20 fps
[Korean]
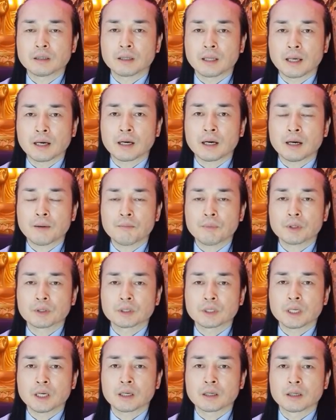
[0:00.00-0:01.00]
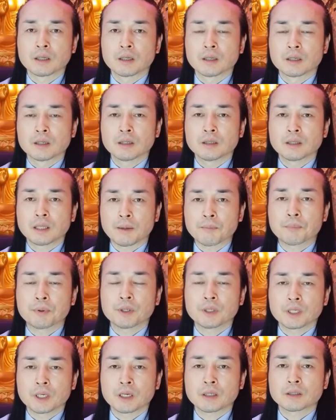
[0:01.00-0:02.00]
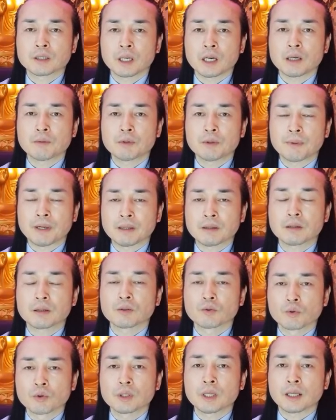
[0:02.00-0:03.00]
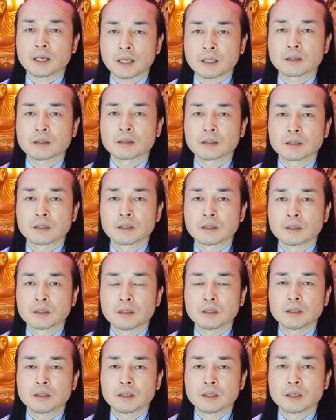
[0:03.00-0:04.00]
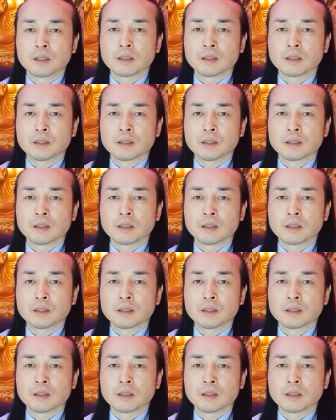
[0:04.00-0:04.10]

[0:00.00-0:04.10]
내가 한 번 그냥 어, 남편이라는 사람을 만들어 논다 나는 에? 어?